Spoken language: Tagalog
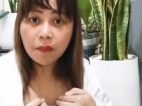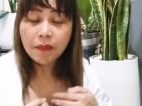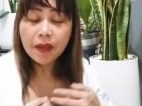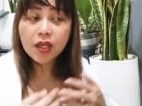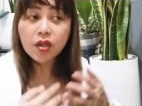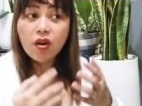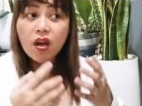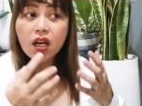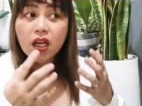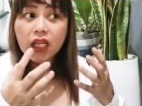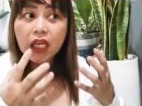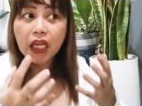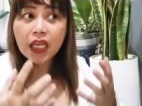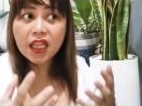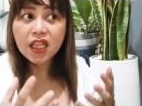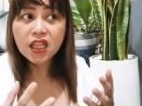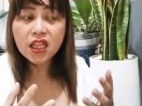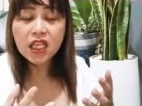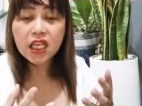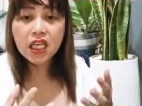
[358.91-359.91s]
Pero ang
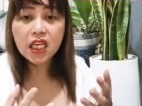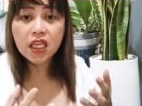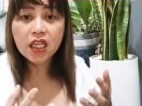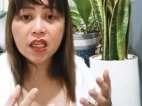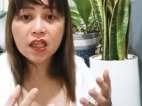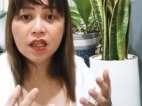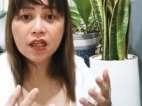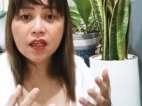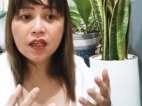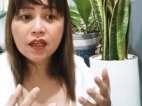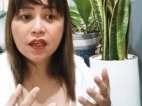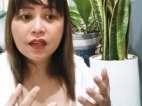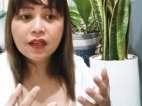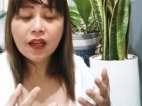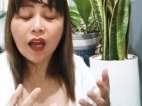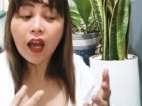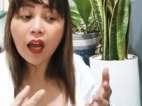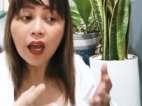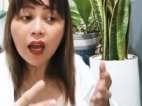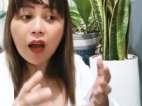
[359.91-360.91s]
ending,
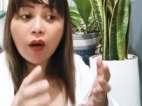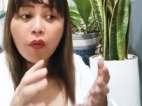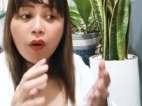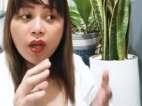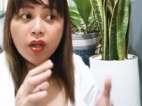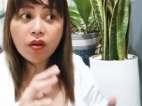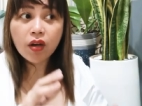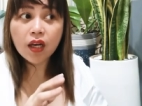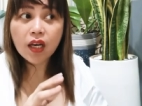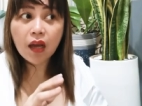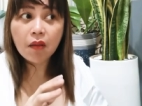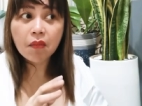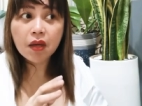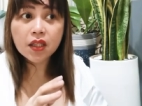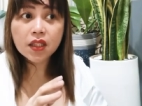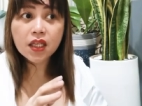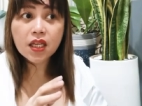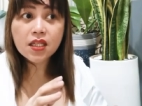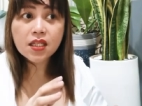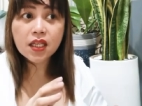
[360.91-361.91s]
nakakaawa yung
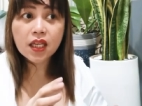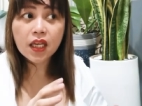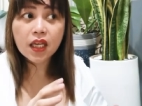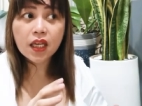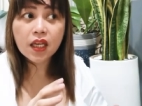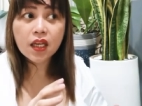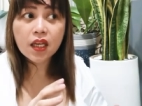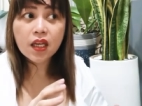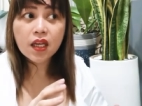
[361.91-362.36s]
halaman kasi